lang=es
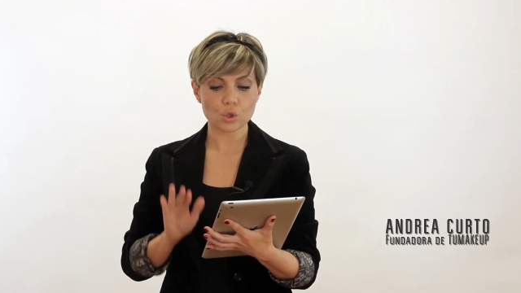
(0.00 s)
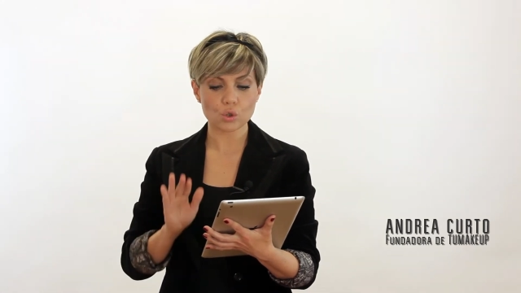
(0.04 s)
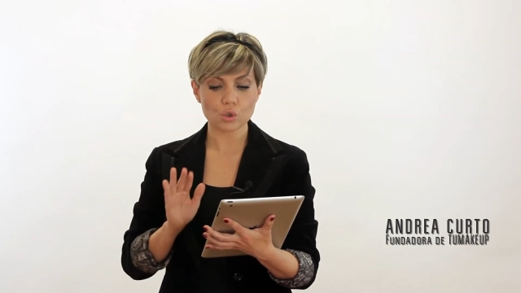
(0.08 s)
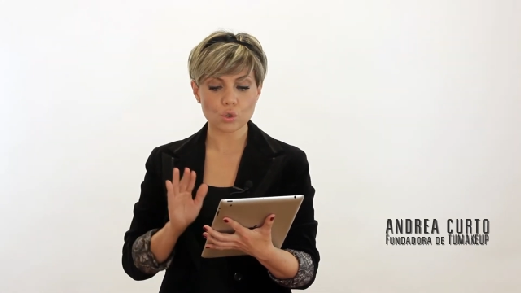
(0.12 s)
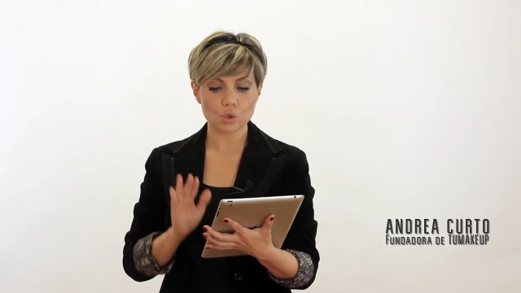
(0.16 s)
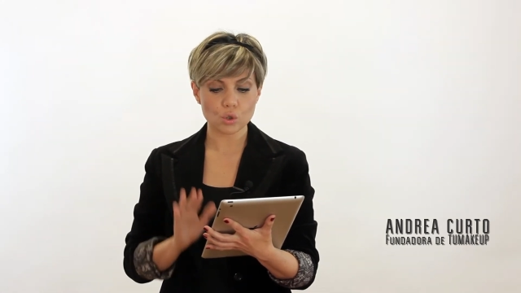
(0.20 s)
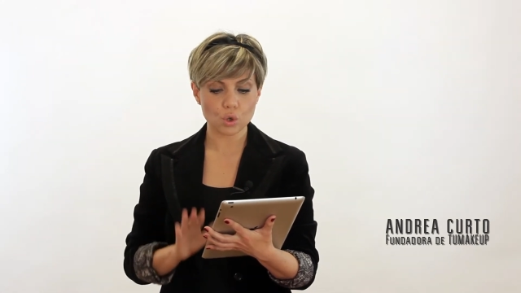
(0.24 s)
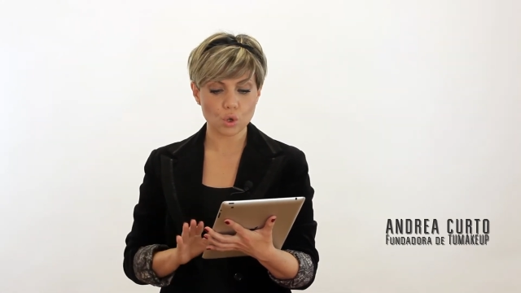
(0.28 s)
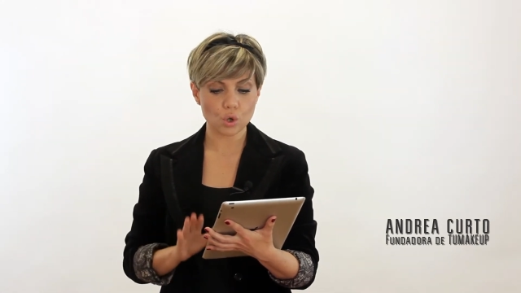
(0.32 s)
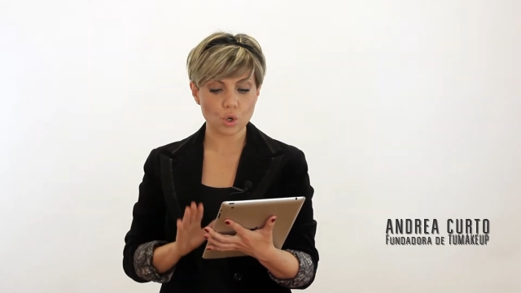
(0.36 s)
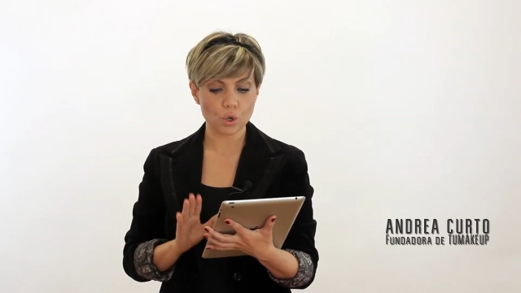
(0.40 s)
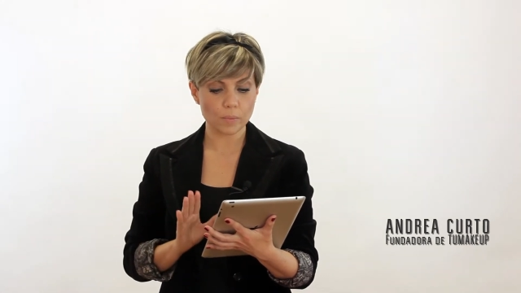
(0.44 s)

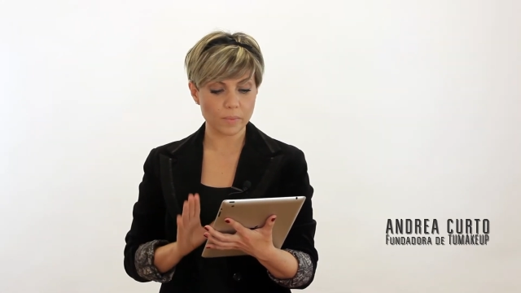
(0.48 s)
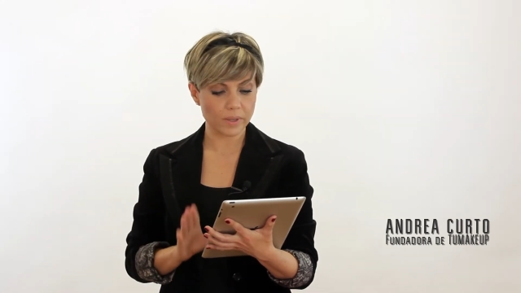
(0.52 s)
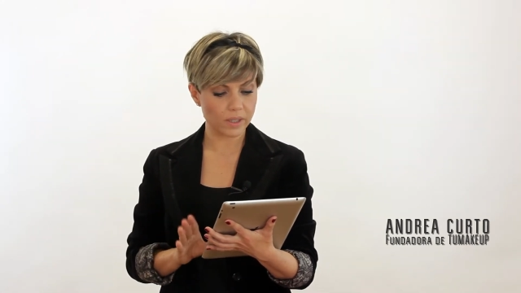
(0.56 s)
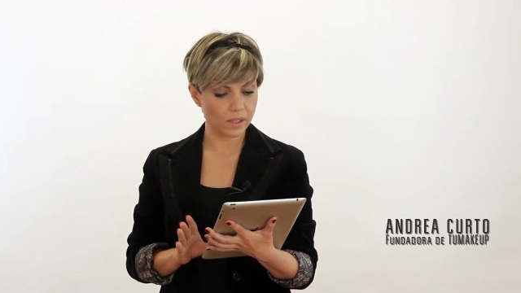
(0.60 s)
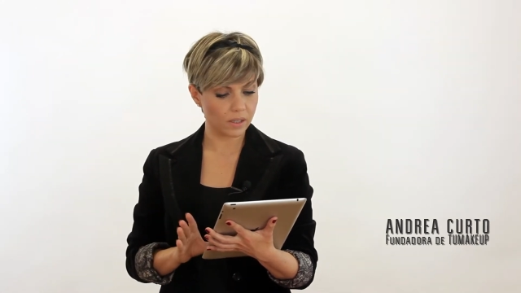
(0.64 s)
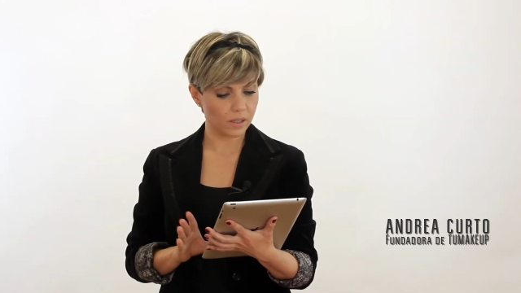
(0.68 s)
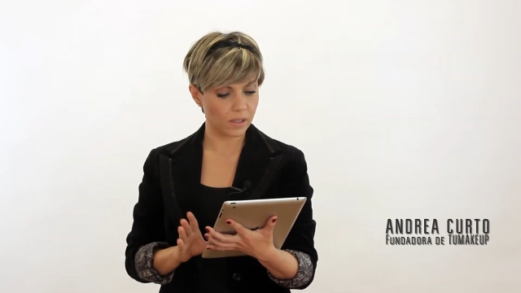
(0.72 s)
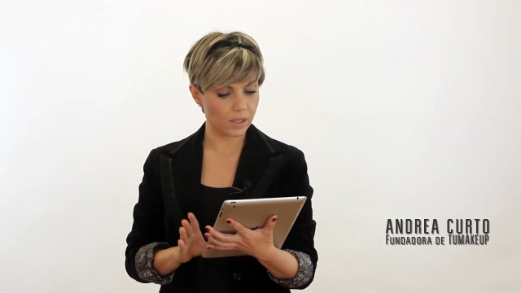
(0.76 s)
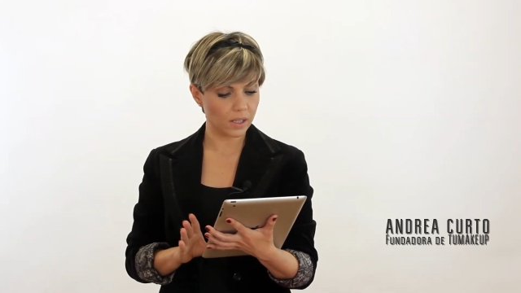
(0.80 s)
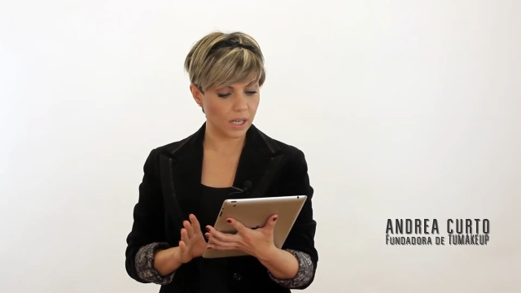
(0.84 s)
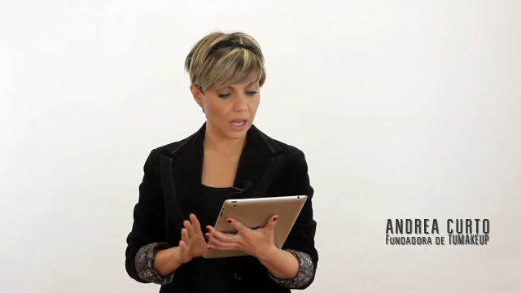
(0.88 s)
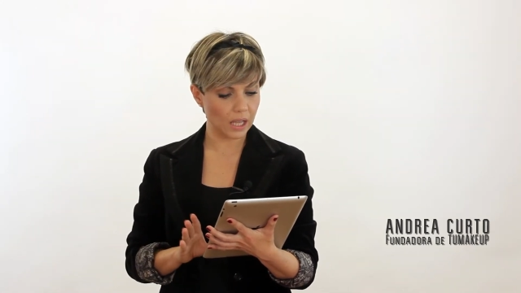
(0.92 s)
solo me he
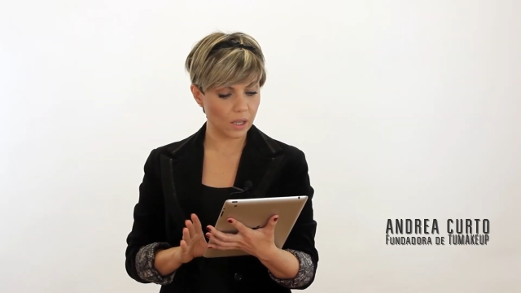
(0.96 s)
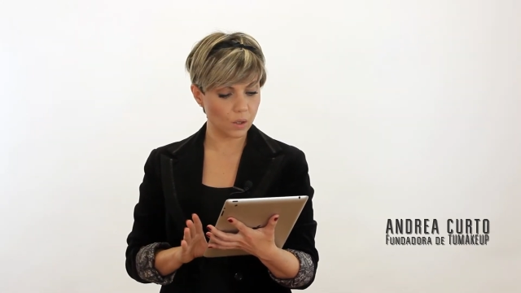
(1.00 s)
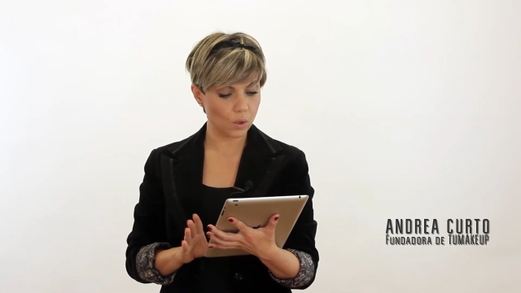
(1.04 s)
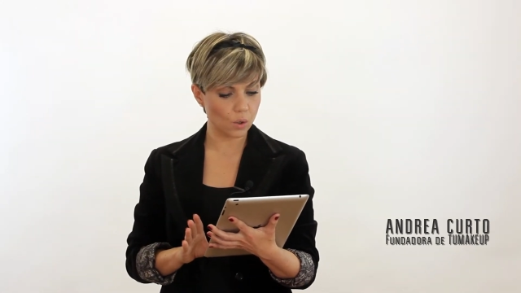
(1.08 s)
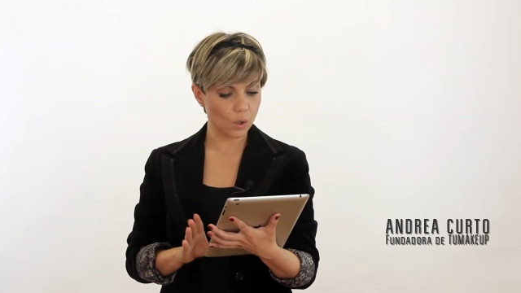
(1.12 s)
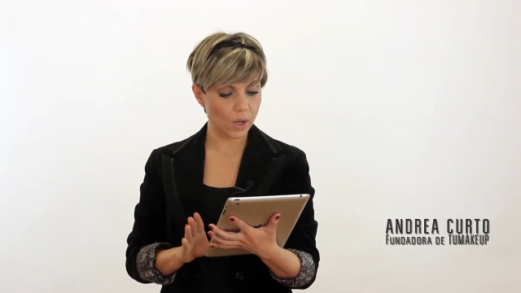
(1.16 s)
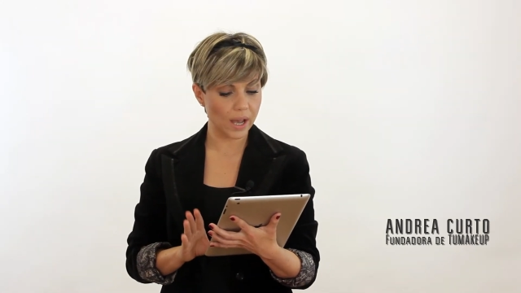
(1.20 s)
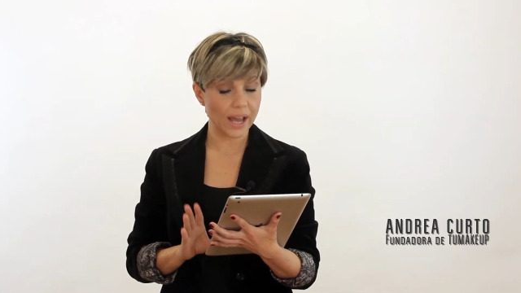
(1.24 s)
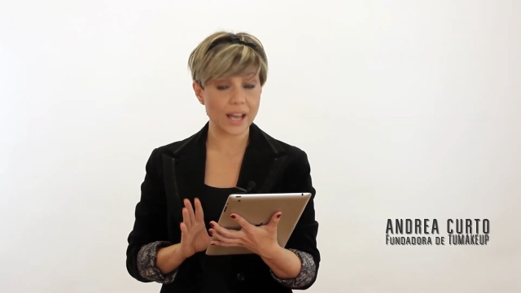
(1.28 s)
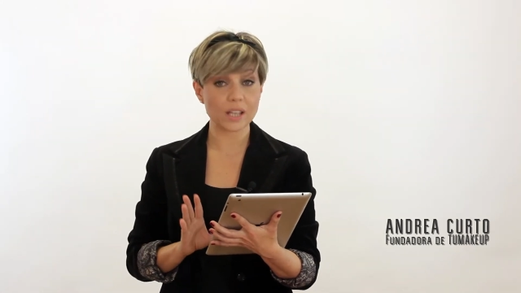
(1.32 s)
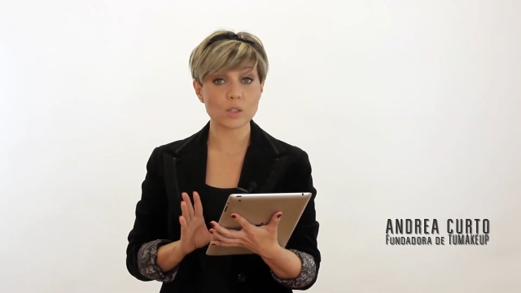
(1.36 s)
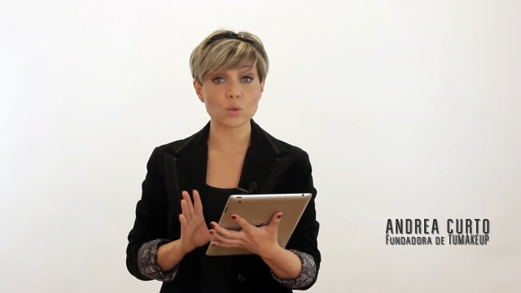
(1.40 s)
dedicado
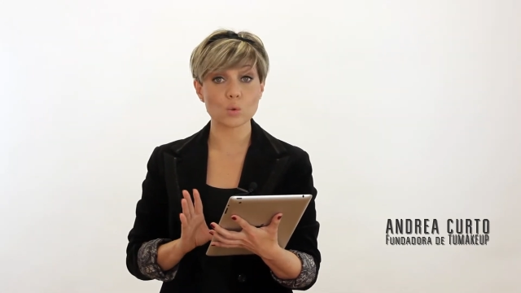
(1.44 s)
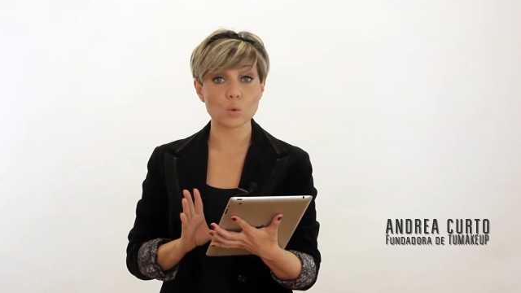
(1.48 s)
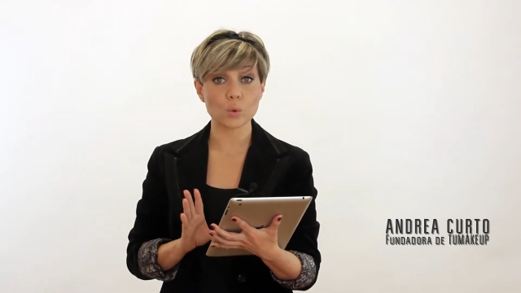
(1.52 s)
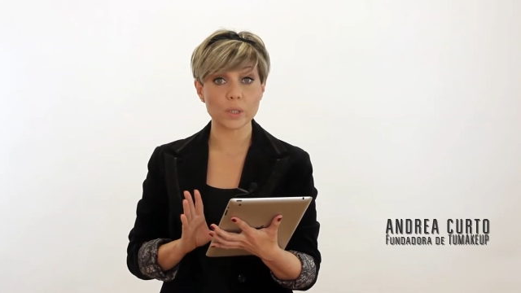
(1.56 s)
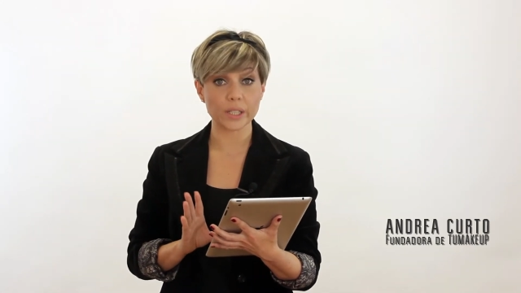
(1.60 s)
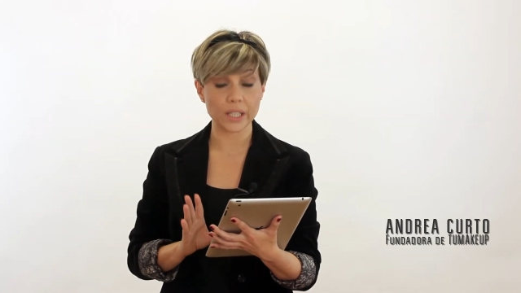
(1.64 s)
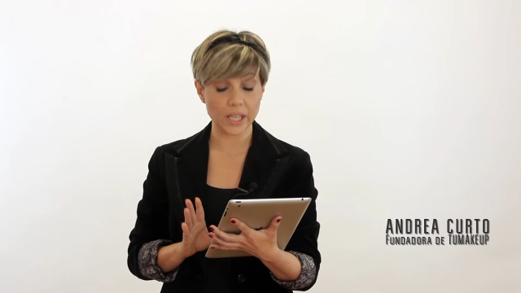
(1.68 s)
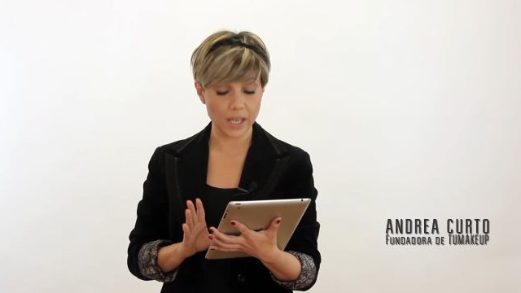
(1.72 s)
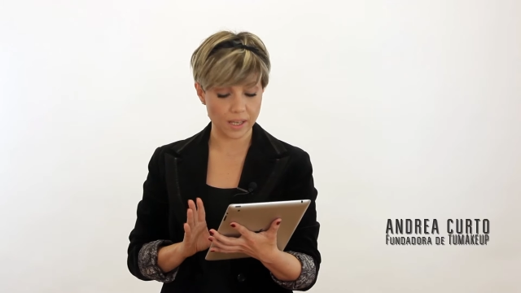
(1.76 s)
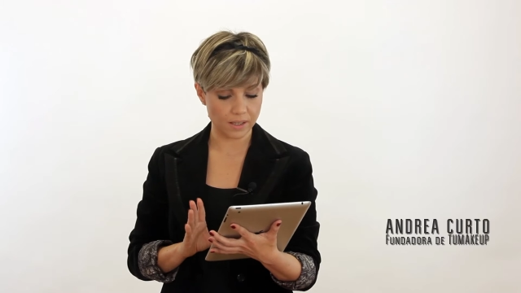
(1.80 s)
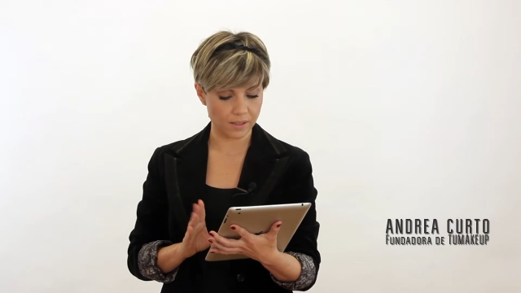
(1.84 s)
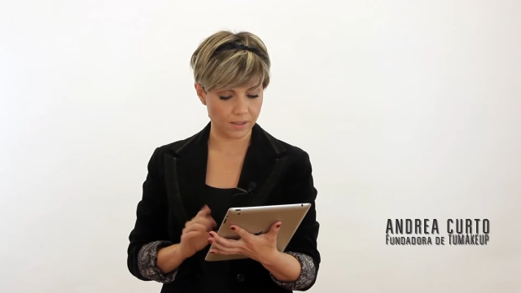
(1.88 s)
a su
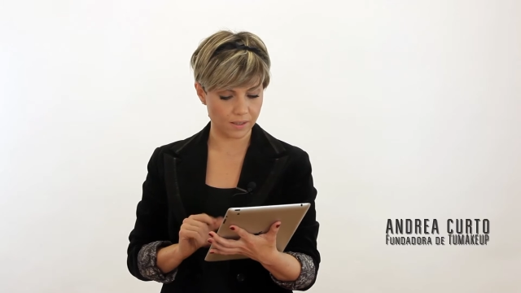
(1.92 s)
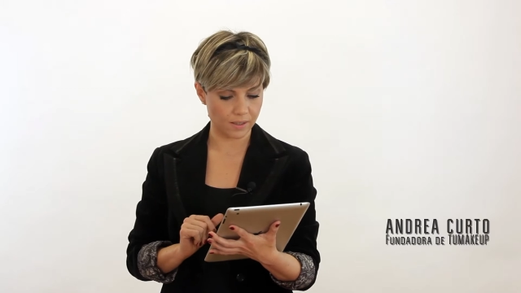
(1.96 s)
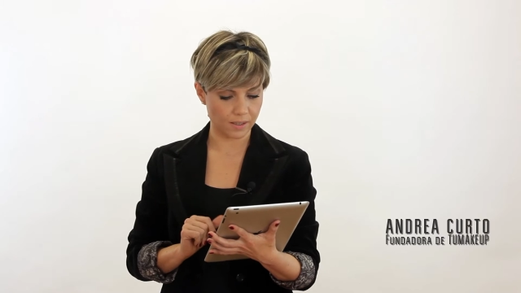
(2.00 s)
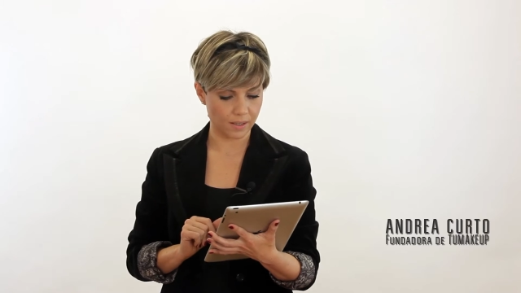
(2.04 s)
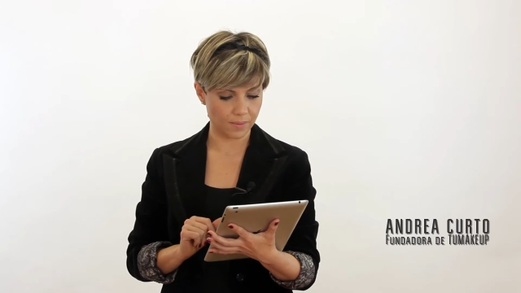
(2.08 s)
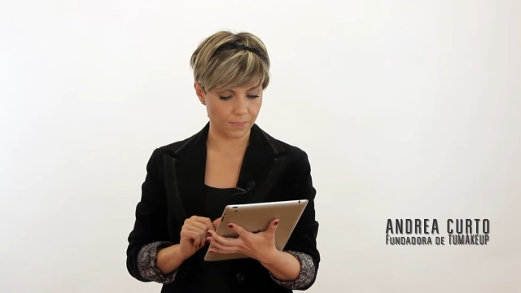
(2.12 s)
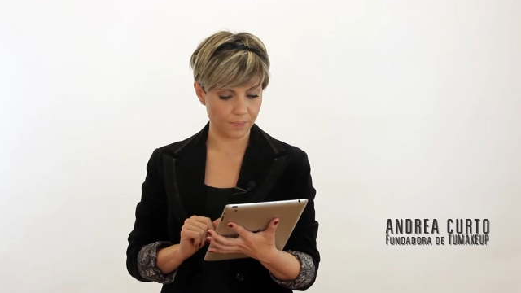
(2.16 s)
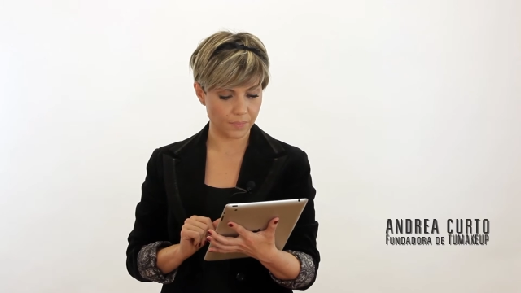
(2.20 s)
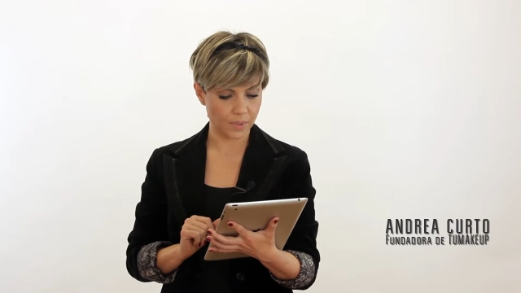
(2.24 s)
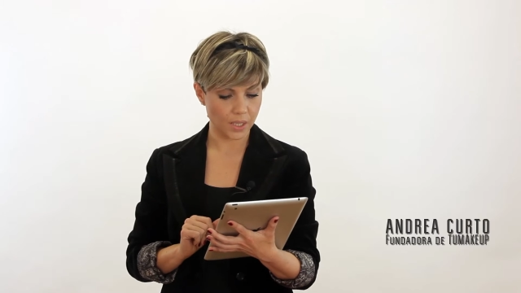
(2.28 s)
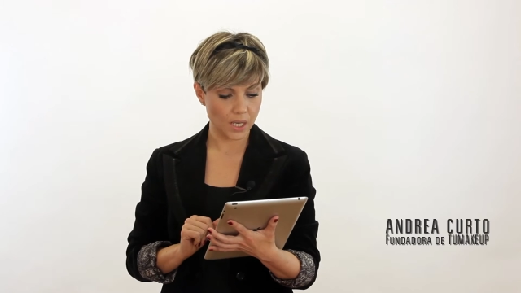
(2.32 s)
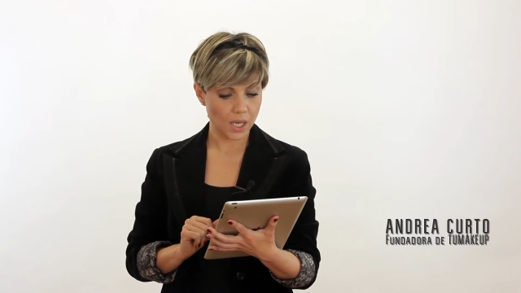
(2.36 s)
crianza.